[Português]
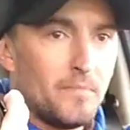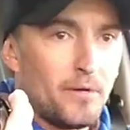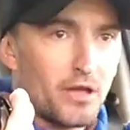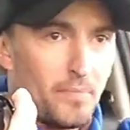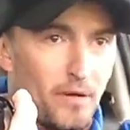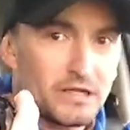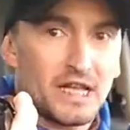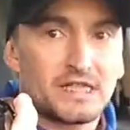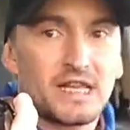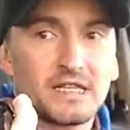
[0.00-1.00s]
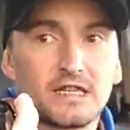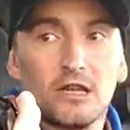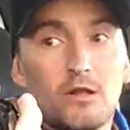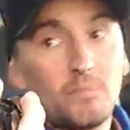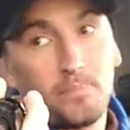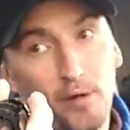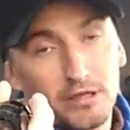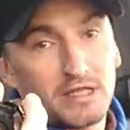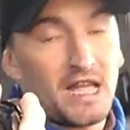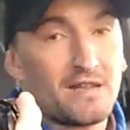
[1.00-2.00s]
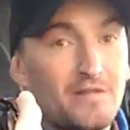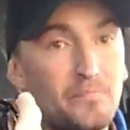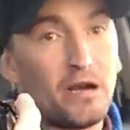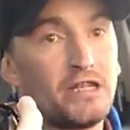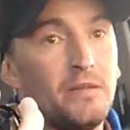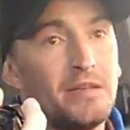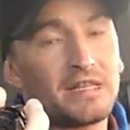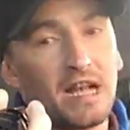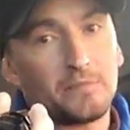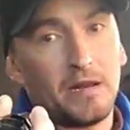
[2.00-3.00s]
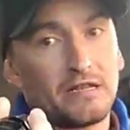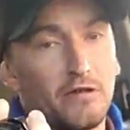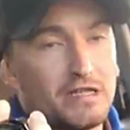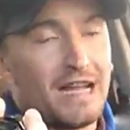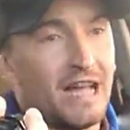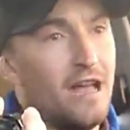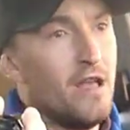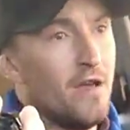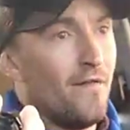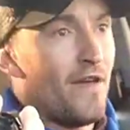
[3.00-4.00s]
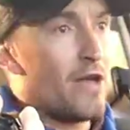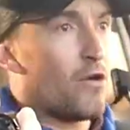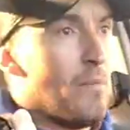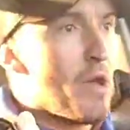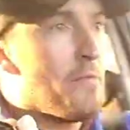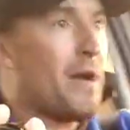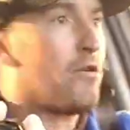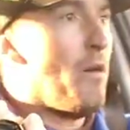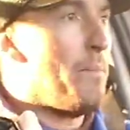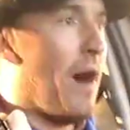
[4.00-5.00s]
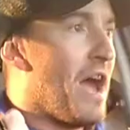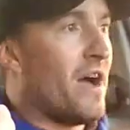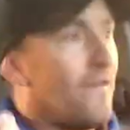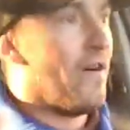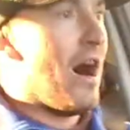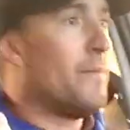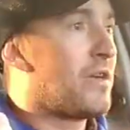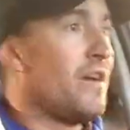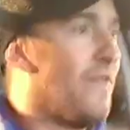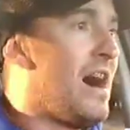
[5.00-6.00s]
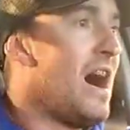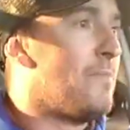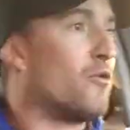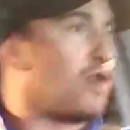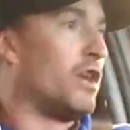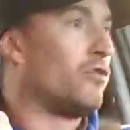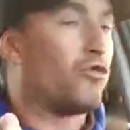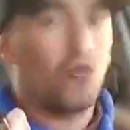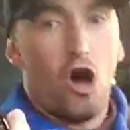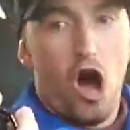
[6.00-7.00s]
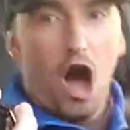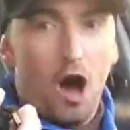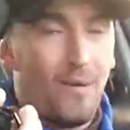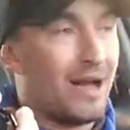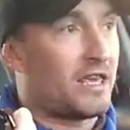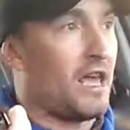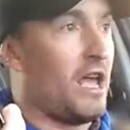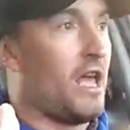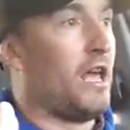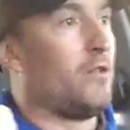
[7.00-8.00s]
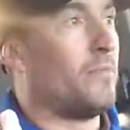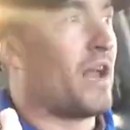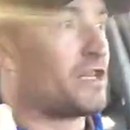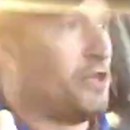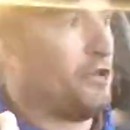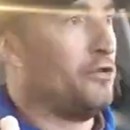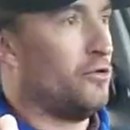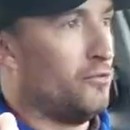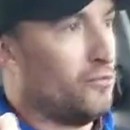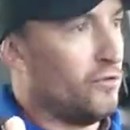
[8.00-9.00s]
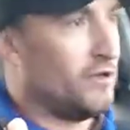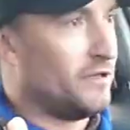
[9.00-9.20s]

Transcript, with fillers: porque eu posso ter esquecido, posso ter perdido a mensagem. Beleza, gurizada? Vem comigo, me acompanha. Vamos que vamos, quintou aqui no Brasil.